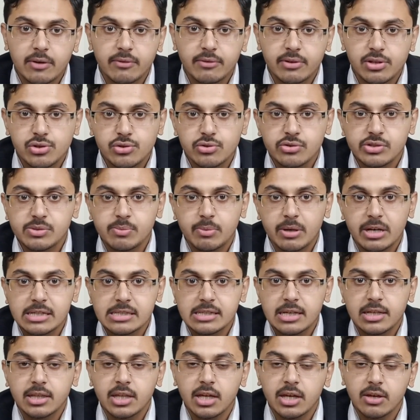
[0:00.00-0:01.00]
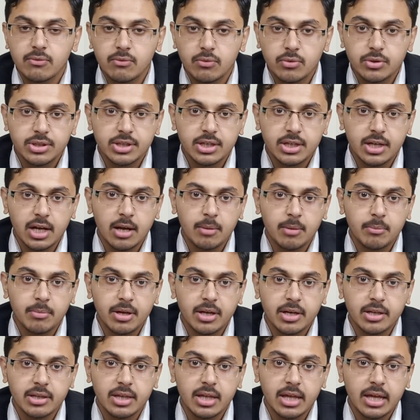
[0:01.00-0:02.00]
सॉफ्ट टिश्यूज़ पाए जाते हैं वो ये काम
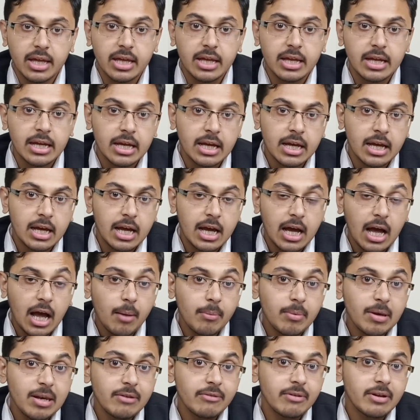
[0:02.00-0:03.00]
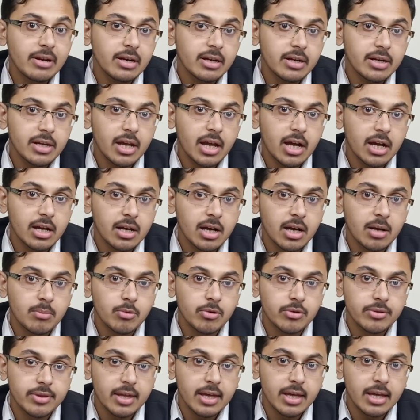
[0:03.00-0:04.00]
करते हैं अब लिवर का क्या काम
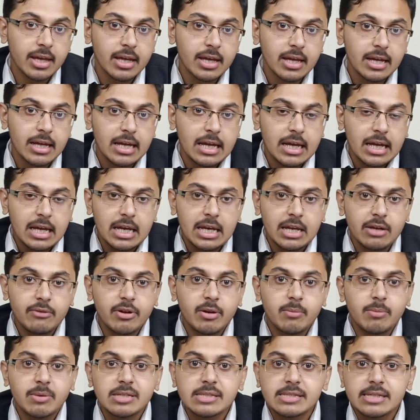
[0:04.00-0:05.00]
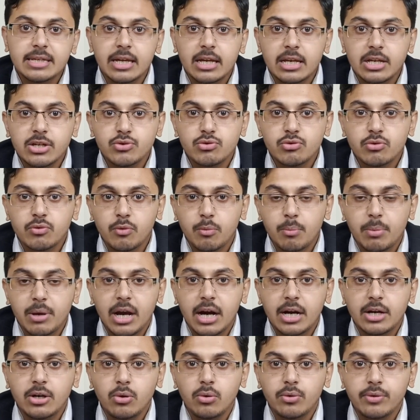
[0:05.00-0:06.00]
होता है लिवर बेसिकली जो
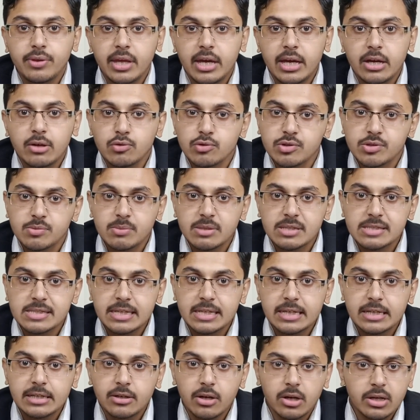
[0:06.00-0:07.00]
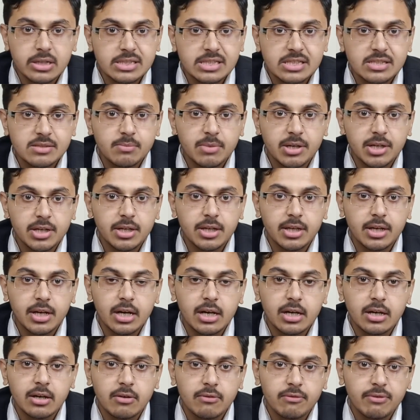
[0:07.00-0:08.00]
ब्लड होता है उसमें से टॉक्सिस
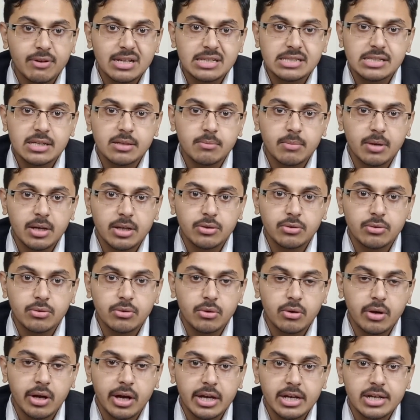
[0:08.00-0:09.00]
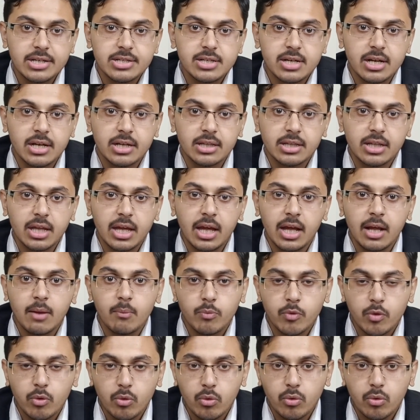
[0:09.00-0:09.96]
मटेरियल फासल मादों को खारिज करता है